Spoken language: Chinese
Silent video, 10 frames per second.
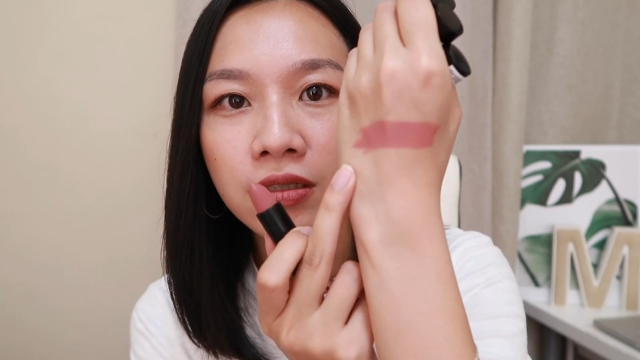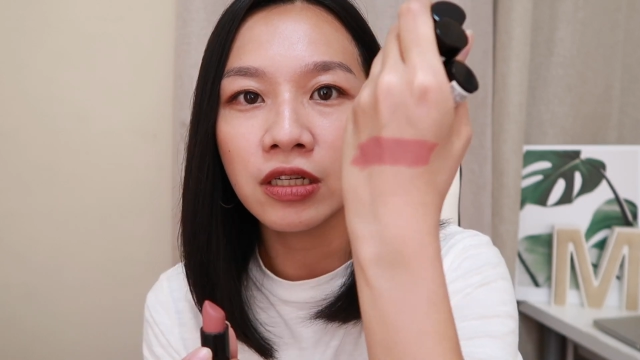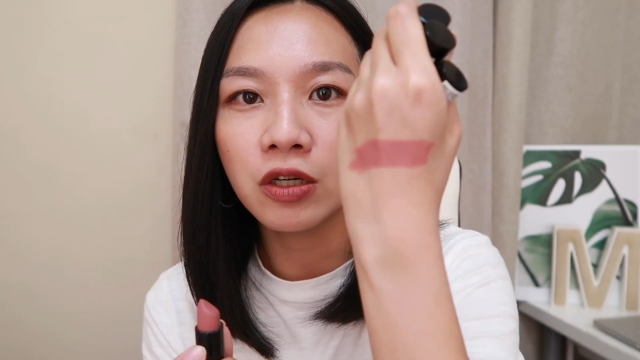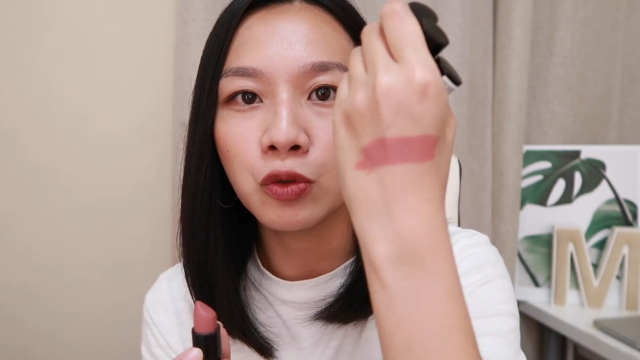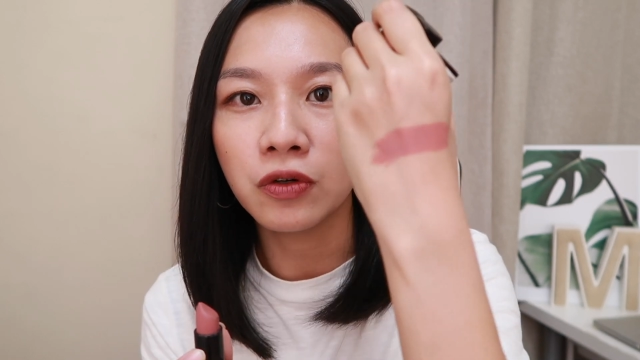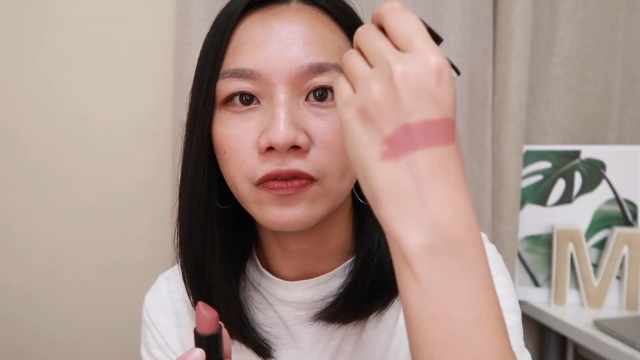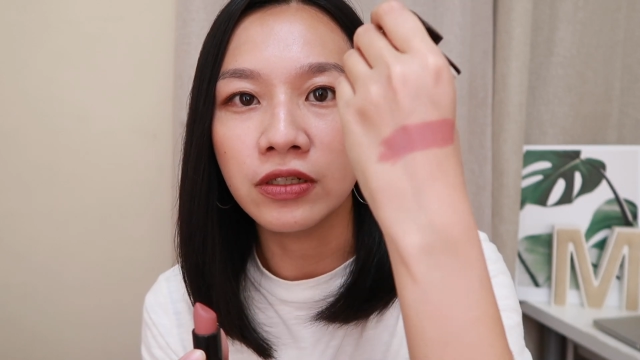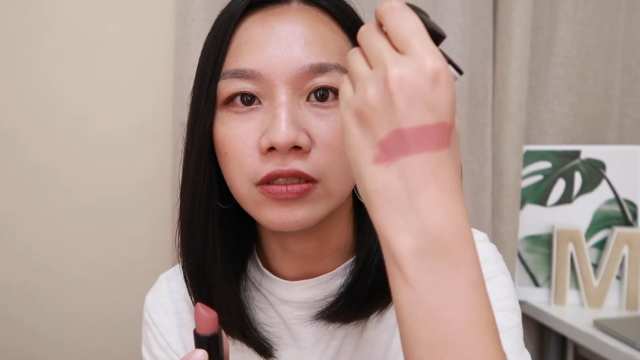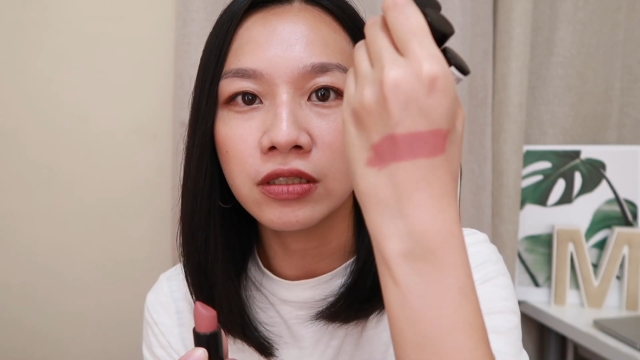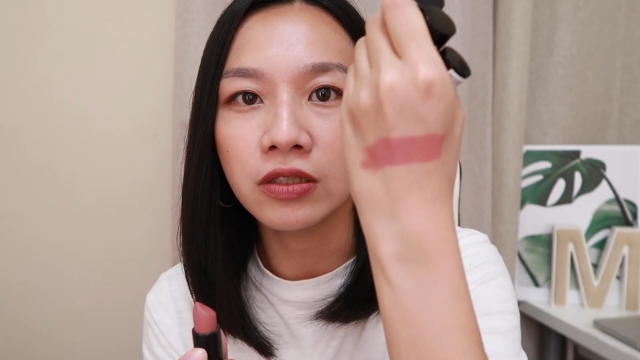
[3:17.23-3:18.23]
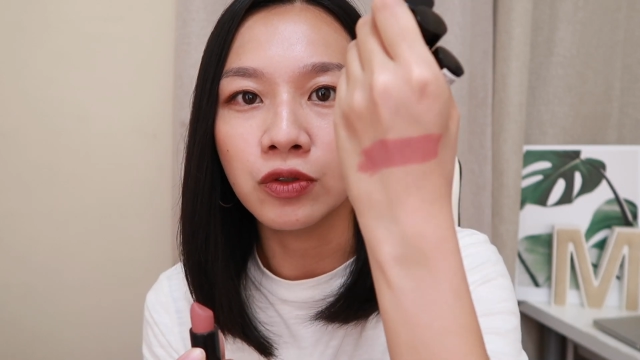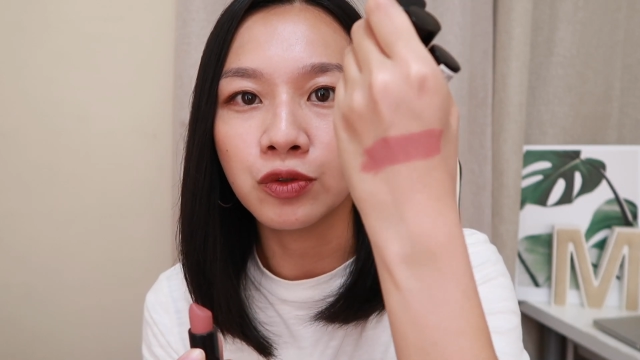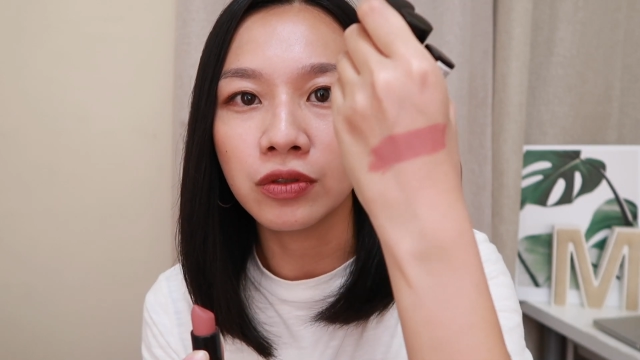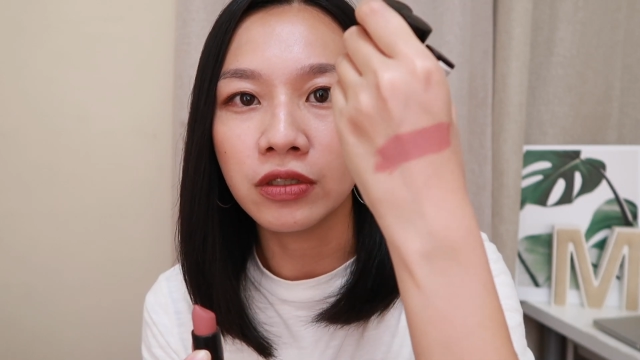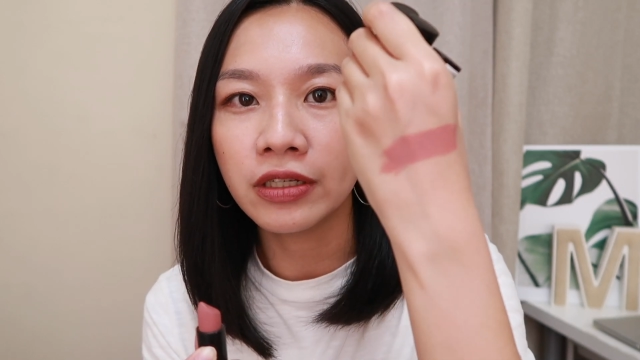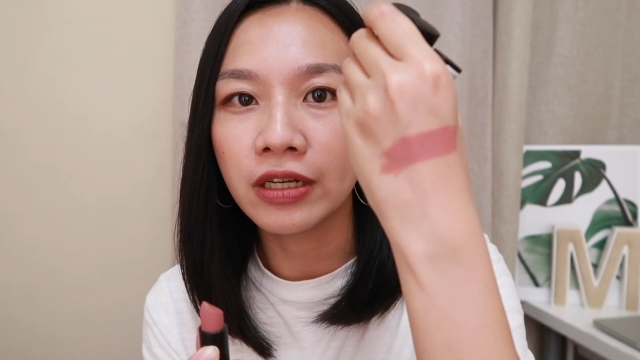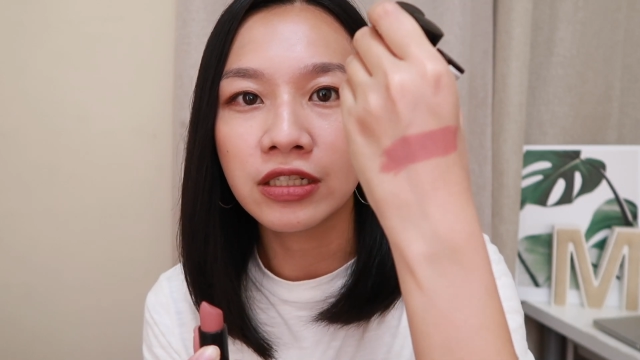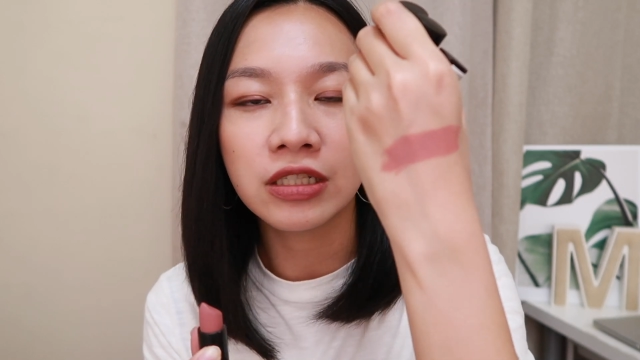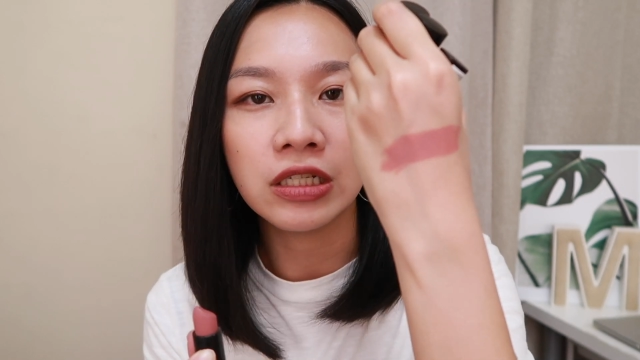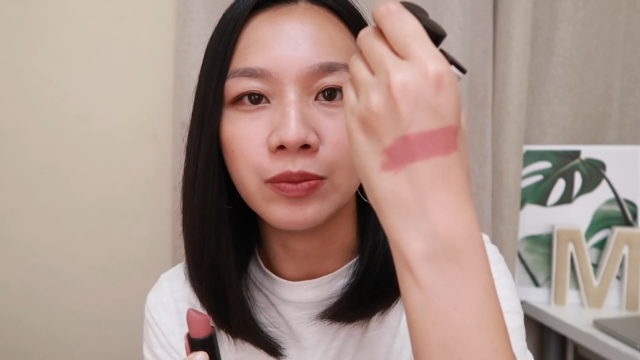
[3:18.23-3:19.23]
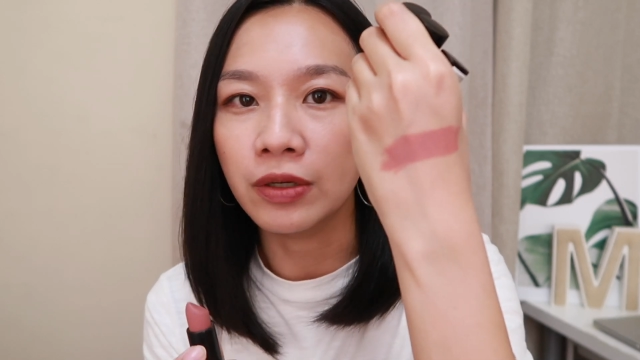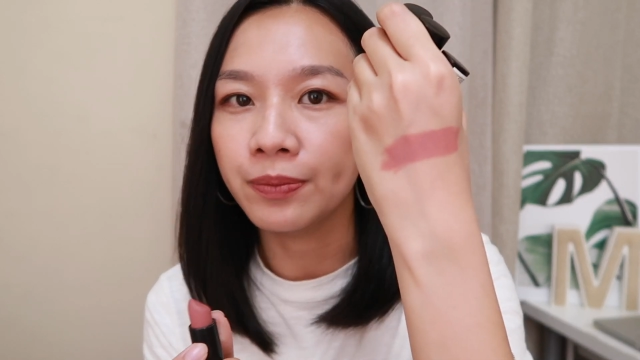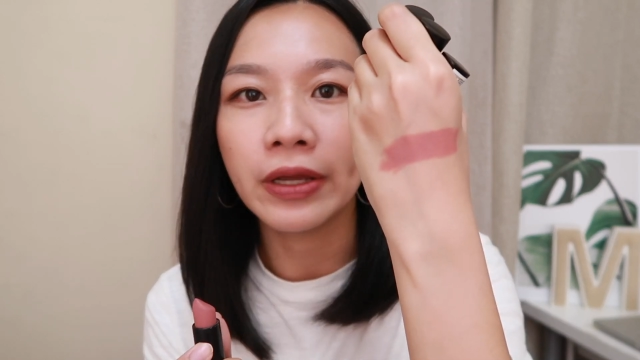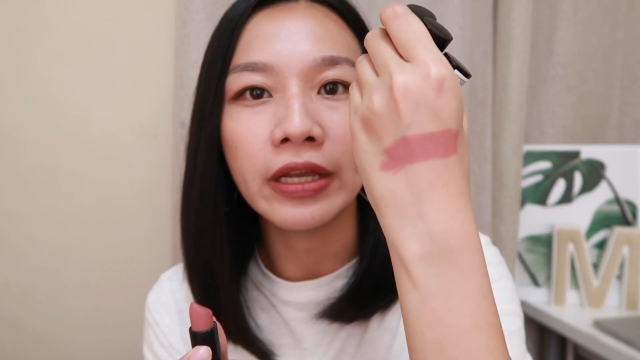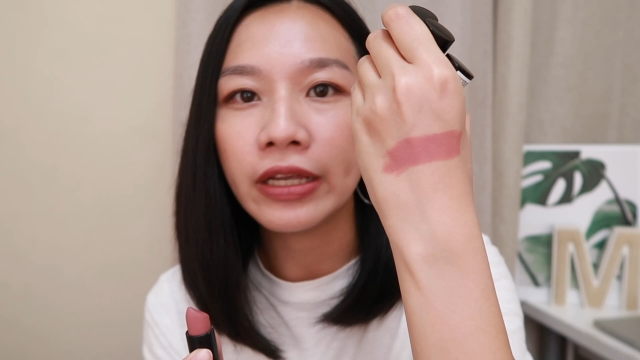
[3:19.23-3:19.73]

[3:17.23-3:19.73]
这个裸粉色我觉得应该是你们每